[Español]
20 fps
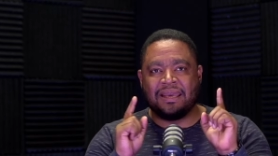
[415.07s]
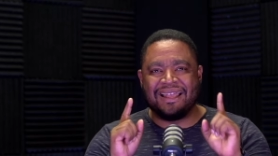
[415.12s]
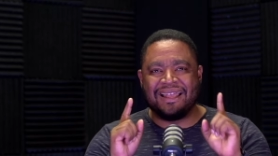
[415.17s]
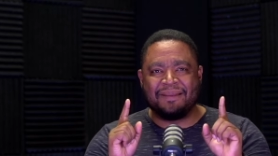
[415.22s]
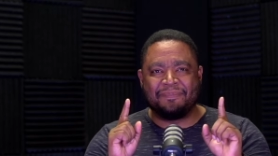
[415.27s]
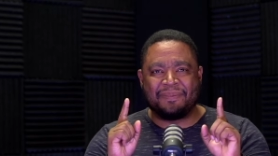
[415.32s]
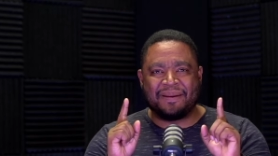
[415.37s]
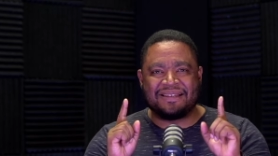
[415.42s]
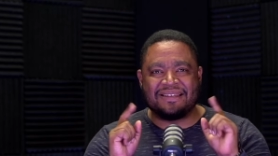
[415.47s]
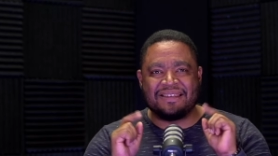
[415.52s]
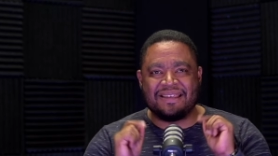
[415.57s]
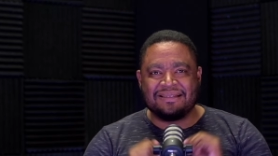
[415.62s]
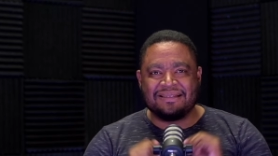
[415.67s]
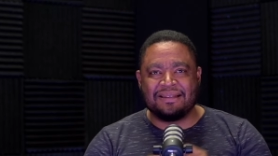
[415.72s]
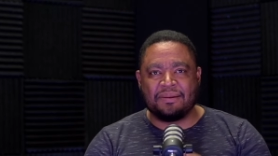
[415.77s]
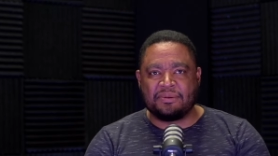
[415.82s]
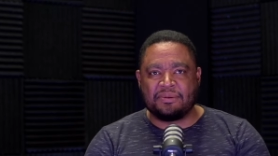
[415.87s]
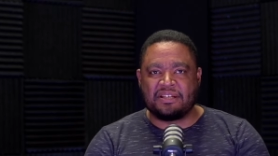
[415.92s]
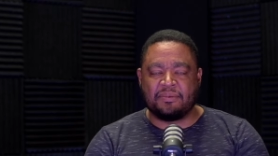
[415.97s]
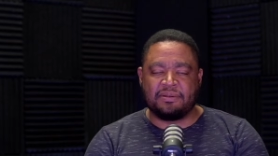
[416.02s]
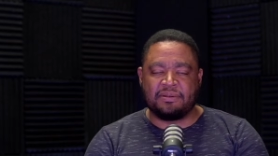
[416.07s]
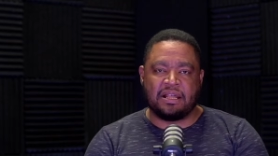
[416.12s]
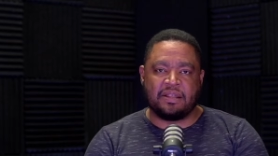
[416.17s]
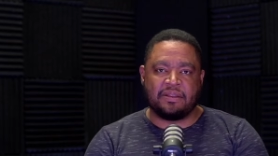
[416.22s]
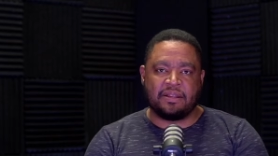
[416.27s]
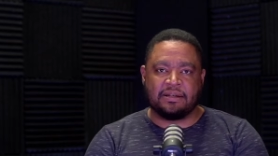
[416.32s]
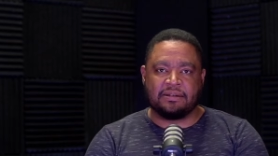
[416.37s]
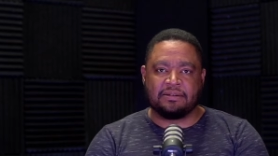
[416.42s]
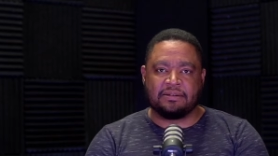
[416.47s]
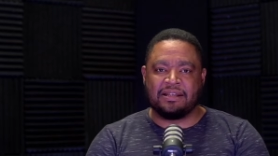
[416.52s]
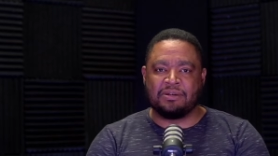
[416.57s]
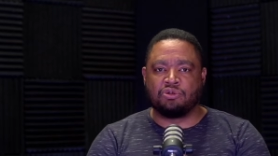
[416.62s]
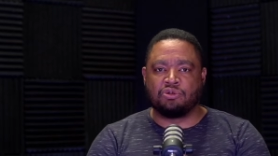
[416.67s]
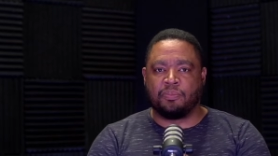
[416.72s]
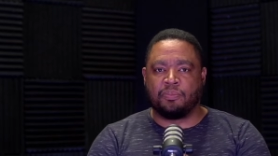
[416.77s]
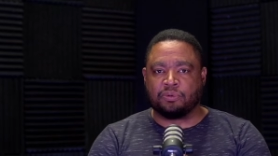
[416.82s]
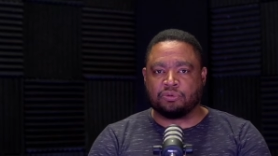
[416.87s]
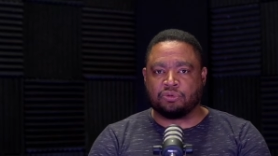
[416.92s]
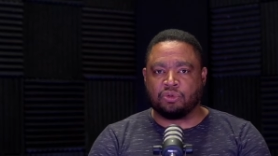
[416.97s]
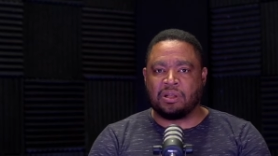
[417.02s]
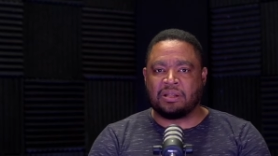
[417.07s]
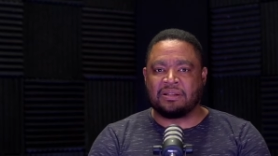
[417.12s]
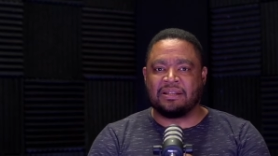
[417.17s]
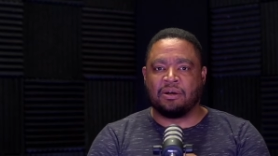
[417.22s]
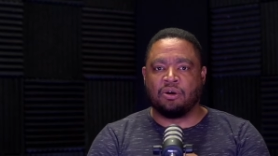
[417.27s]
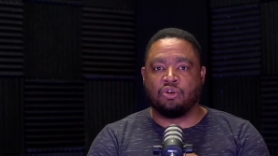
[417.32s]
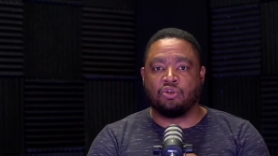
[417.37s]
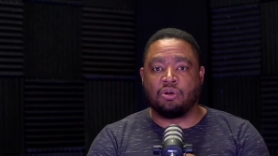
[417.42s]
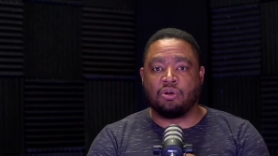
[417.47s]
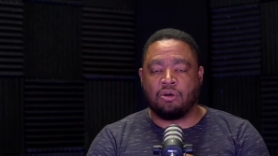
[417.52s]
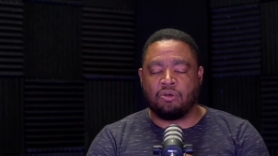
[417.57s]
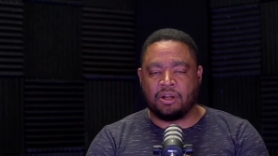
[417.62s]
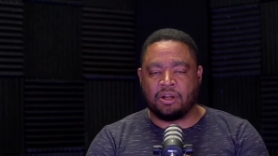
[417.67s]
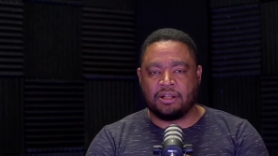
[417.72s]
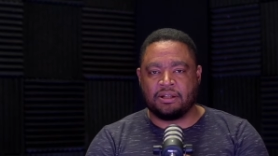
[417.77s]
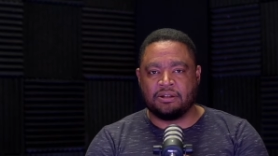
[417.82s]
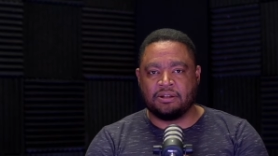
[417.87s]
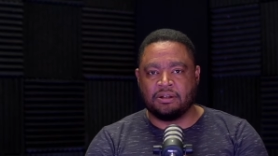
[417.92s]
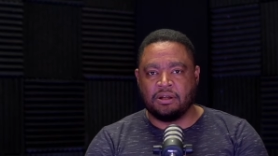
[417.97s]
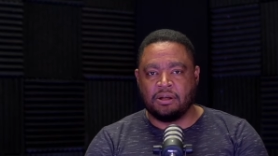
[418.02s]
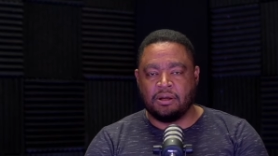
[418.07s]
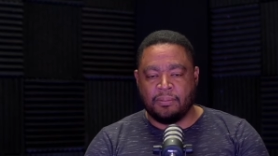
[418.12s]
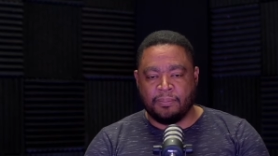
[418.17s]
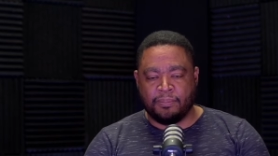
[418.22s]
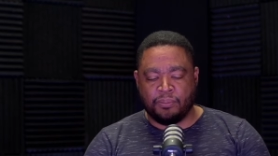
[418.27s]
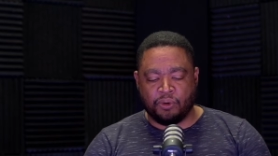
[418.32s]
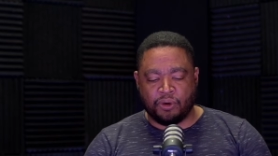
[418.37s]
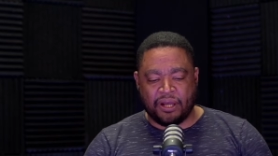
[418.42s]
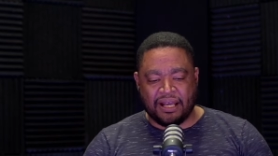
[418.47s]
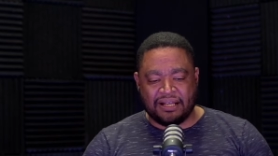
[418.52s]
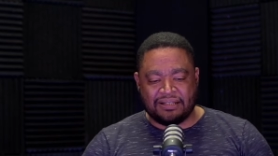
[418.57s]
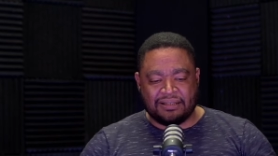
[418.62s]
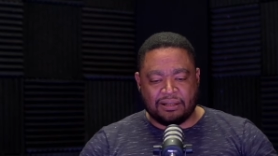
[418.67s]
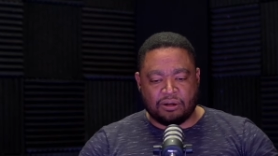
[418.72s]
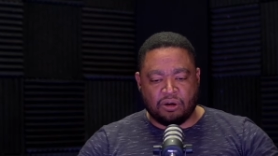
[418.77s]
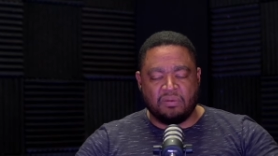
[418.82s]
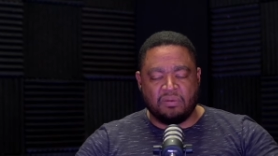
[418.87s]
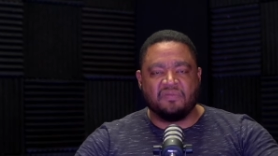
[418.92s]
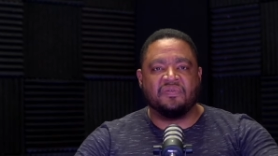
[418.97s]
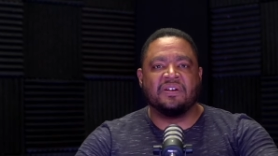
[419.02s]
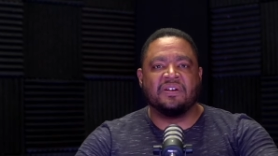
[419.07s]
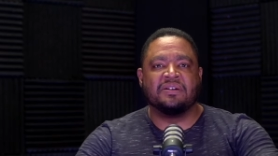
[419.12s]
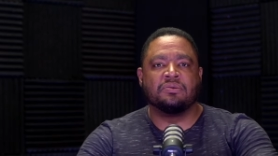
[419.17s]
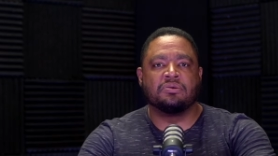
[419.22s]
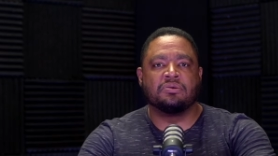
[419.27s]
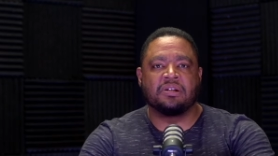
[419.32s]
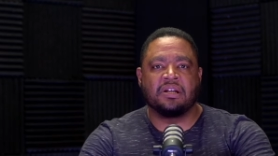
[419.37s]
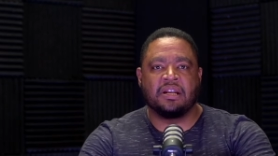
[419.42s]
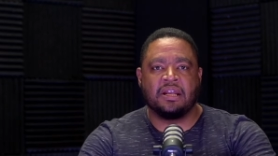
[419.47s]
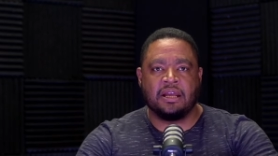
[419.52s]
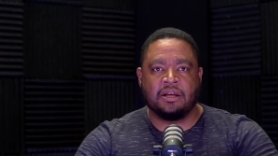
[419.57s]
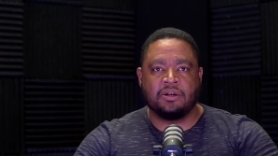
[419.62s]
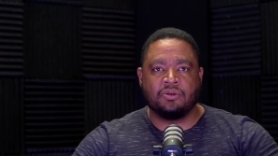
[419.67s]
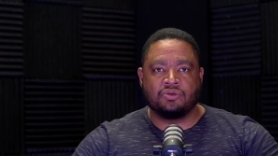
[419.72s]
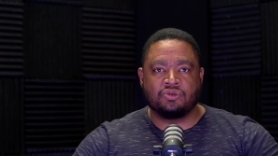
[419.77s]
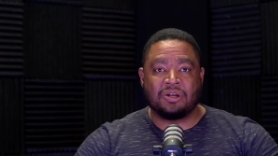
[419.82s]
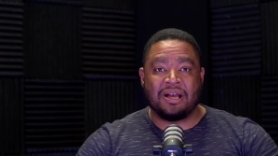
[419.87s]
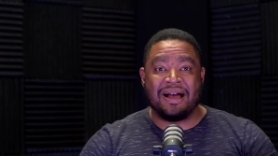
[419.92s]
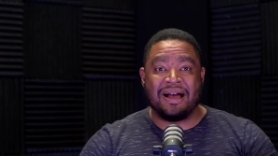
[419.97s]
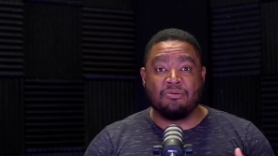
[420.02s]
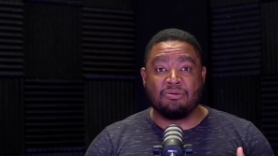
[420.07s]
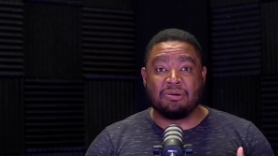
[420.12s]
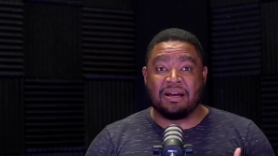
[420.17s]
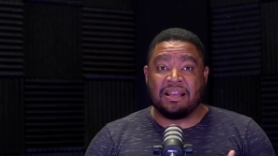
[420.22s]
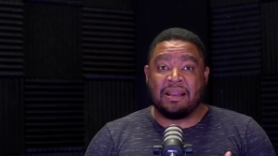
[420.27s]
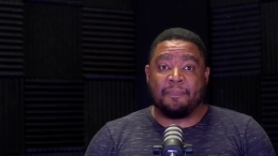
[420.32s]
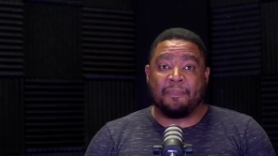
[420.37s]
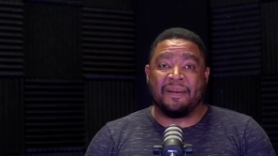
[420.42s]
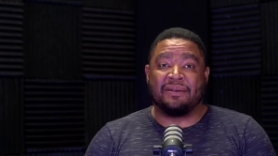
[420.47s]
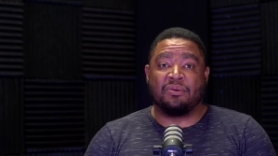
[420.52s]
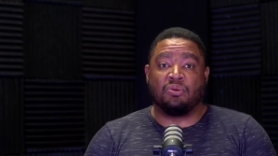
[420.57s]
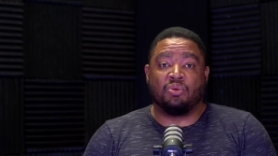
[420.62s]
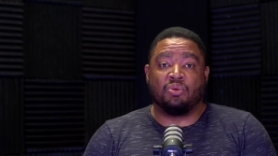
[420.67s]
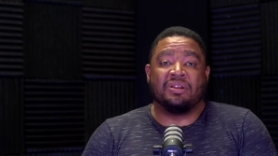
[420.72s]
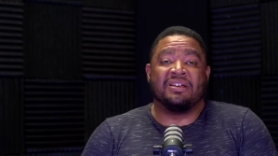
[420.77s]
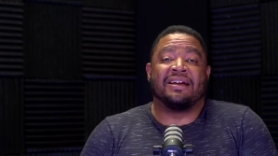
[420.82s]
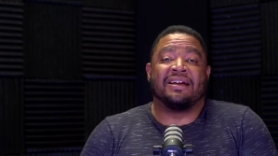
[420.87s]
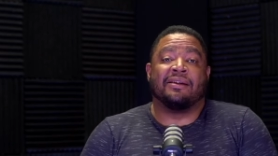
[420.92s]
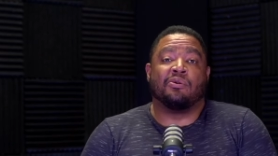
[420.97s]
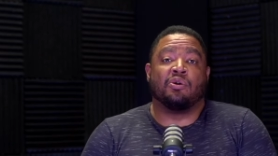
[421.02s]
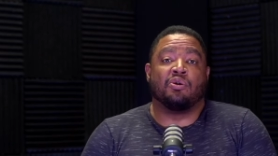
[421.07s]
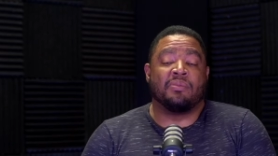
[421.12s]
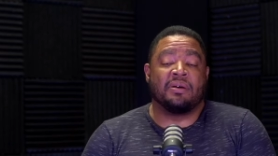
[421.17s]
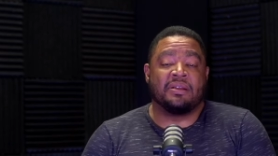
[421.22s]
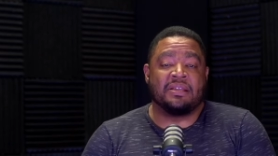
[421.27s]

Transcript: el presidente Luis Abinader tiene una oportunidad de oro ahora, porque este conflicto entre ellos, aunque le perjudique en lo